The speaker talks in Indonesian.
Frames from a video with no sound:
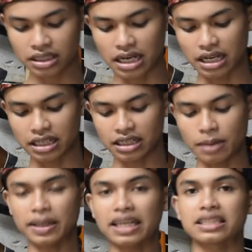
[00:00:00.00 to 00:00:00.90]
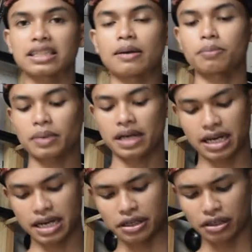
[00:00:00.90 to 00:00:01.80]
jangan sampai
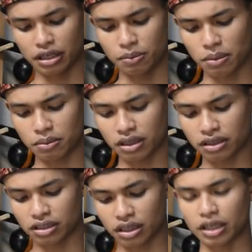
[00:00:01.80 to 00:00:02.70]
sampai 1000